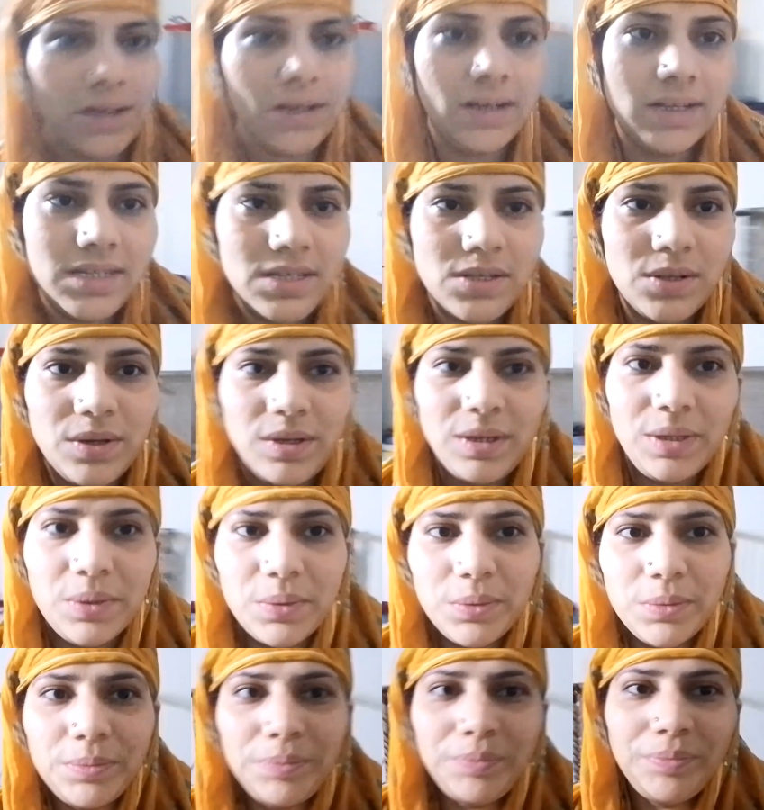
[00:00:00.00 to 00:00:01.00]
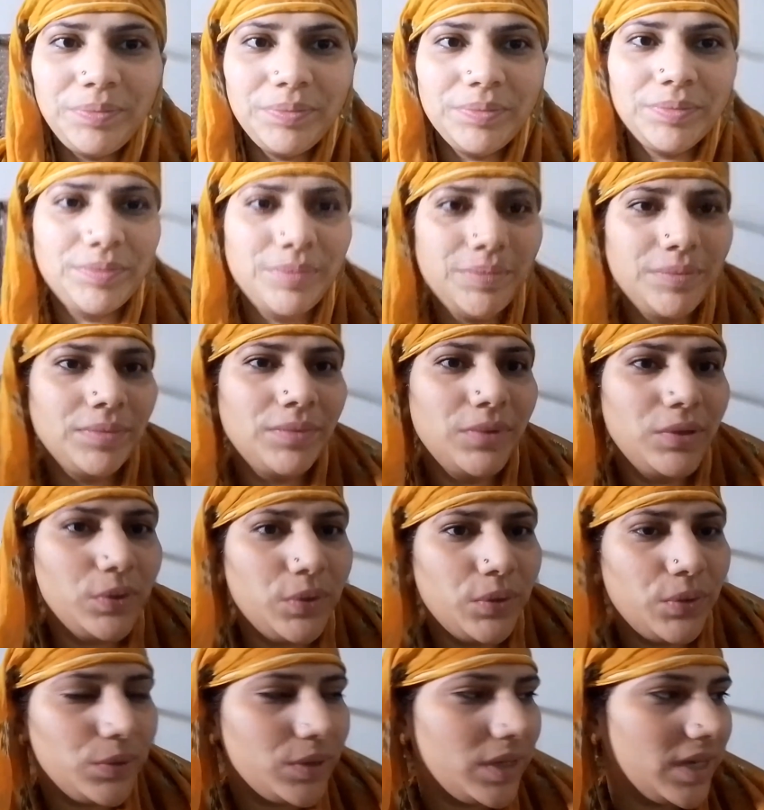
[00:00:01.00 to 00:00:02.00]
असलकुम तो
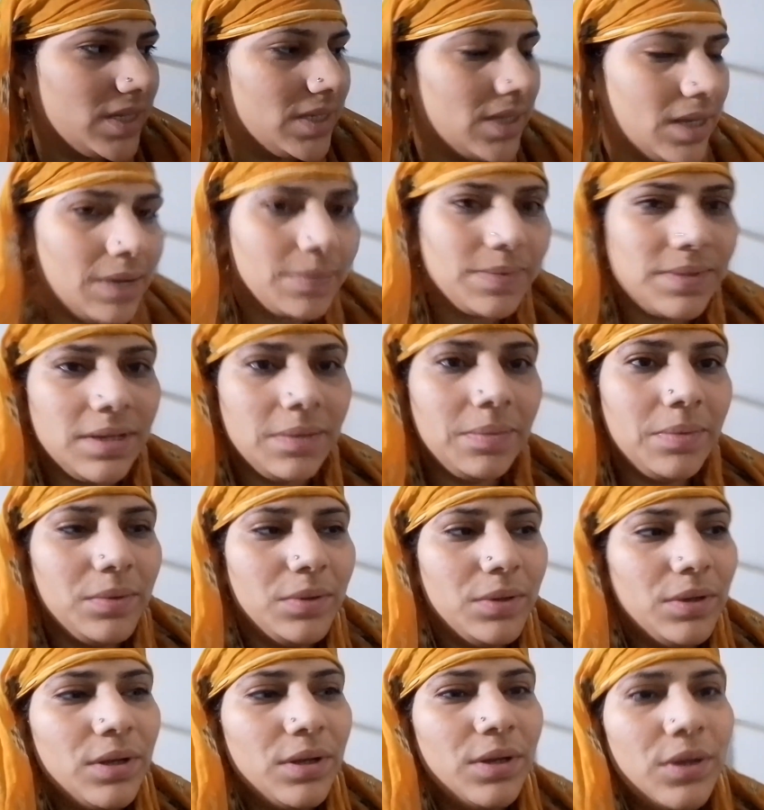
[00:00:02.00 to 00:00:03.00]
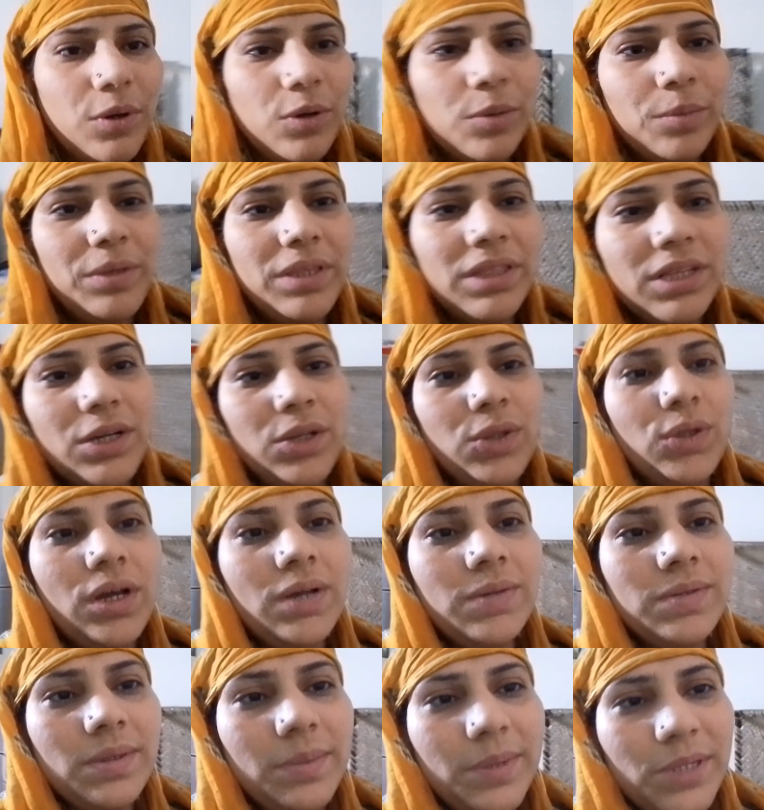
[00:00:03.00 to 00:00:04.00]
कैसे आप सब उम्मीद करते हैं
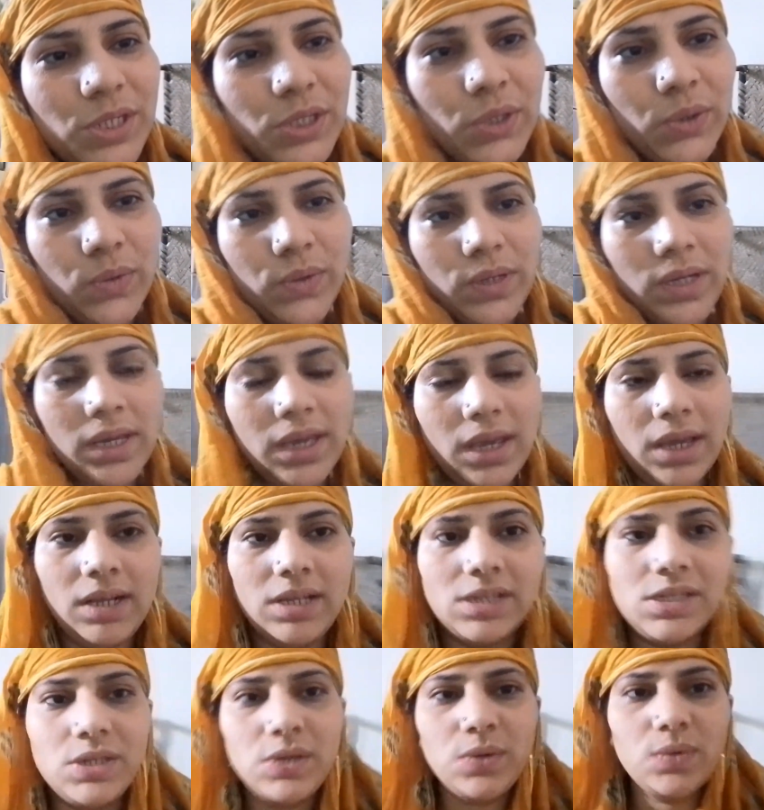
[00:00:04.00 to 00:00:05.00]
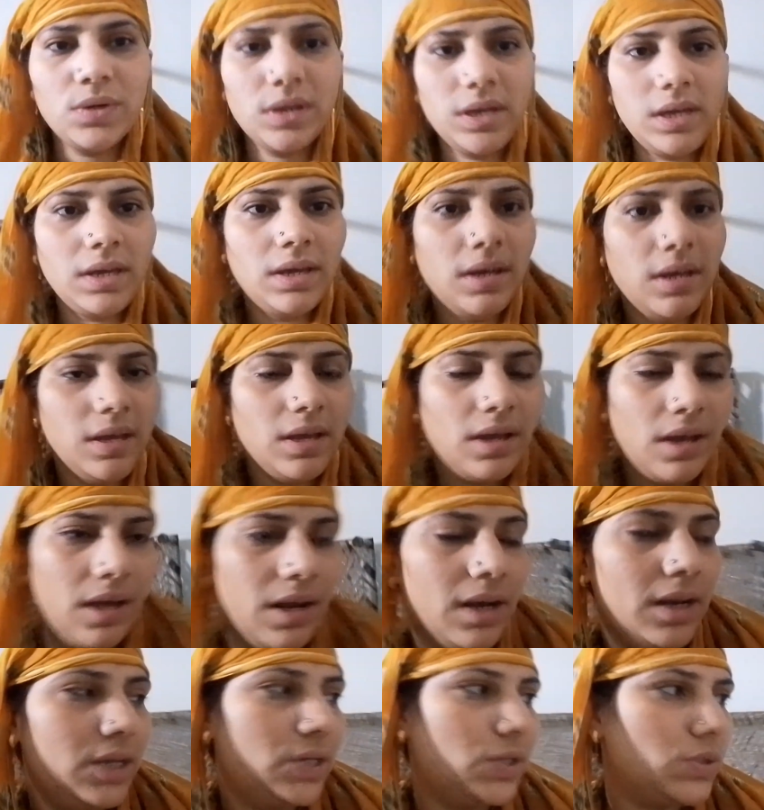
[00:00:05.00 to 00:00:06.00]
आप सब अच्छे होंगे कैसे होंगे
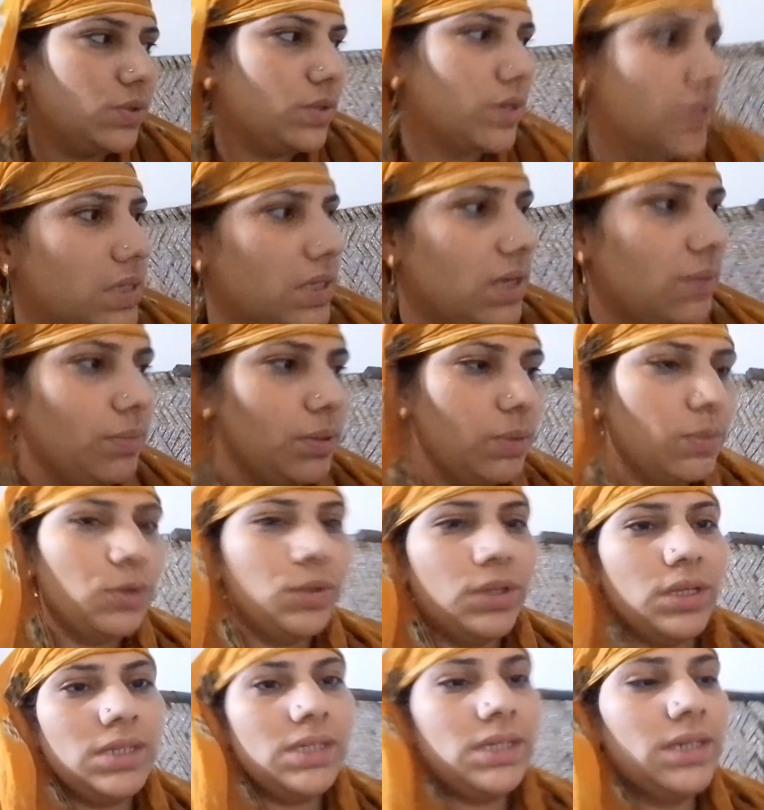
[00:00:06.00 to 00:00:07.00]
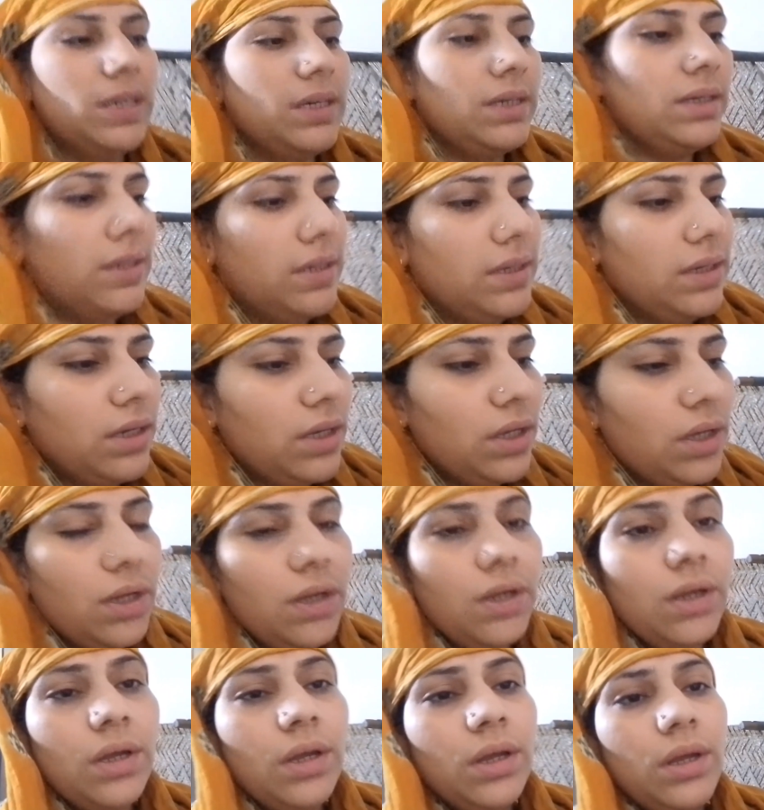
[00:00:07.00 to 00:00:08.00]
अल्लाह के शुक्र से हम भी बहुत अच्छे
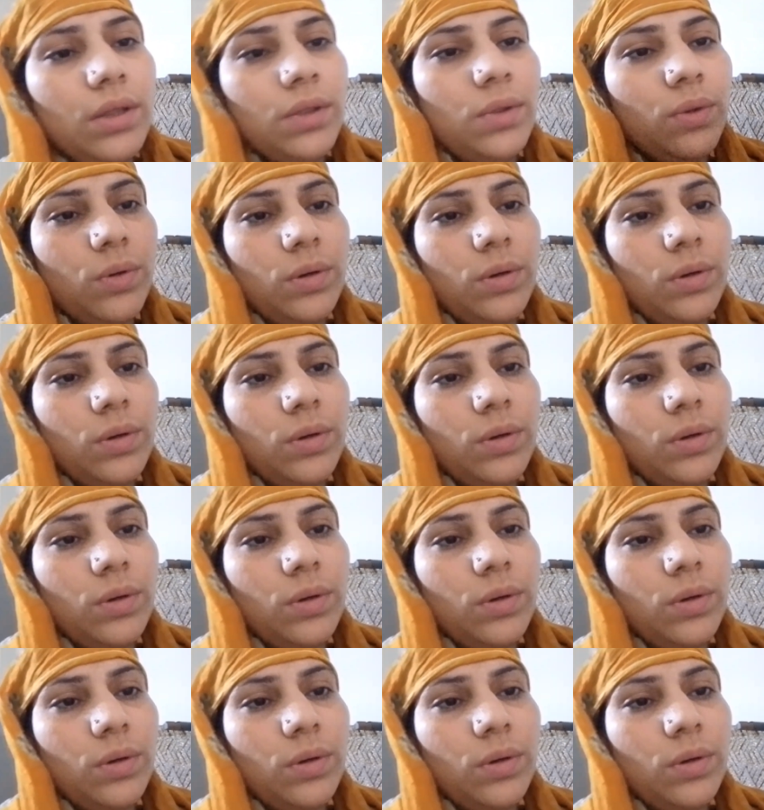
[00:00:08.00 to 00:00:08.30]
हैं तो